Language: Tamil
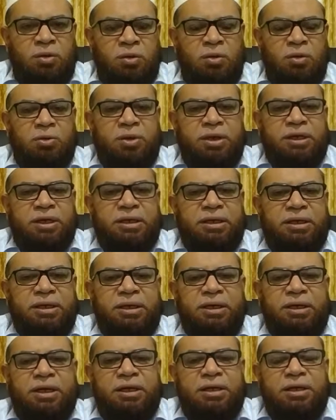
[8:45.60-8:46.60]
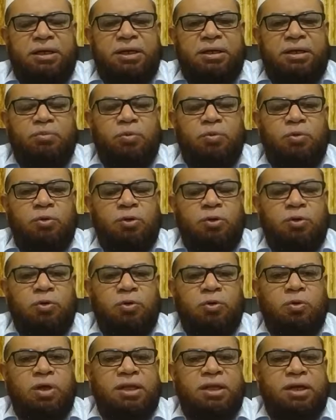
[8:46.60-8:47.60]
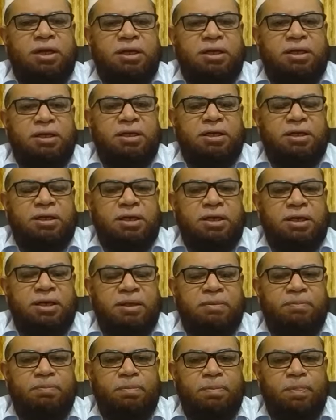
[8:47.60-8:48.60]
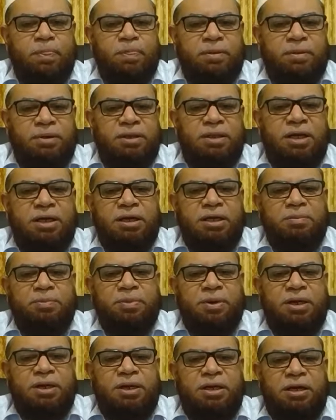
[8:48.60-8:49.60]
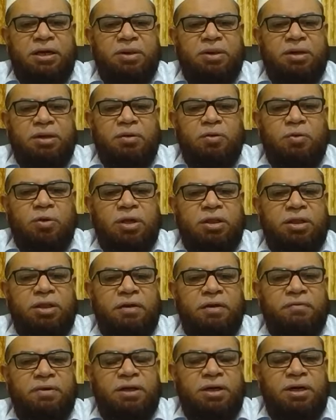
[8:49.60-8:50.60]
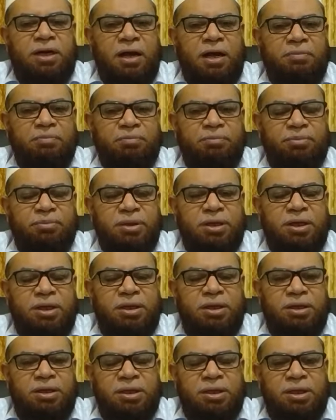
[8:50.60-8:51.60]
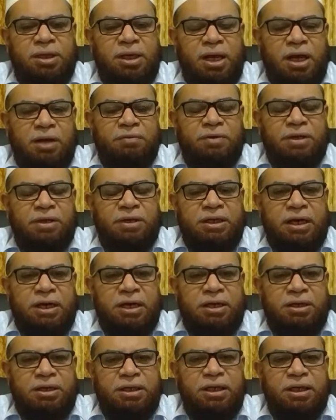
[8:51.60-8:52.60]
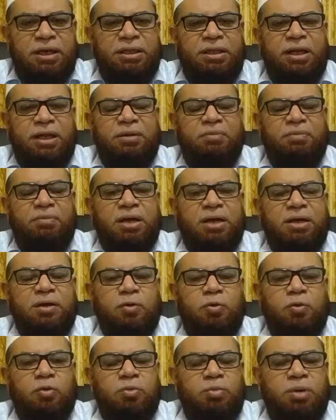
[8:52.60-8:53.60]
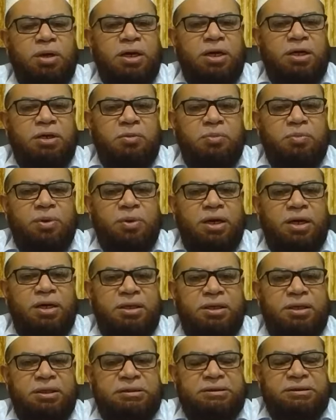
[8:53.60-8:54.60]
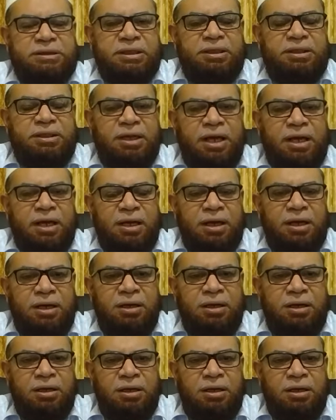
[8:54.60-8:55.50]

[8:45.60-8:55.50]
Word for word: ஒருவருக்கு இரண்டு மூன்று குழந்தைகள் இருக்கின்றன இதற்கு பிறகு நமக்கு குழந்தை வேண்டாம் என்று அவர்கள் நிரந்தரமான குடும்ப கட்டுப்பாடு செய்கிறார்கள்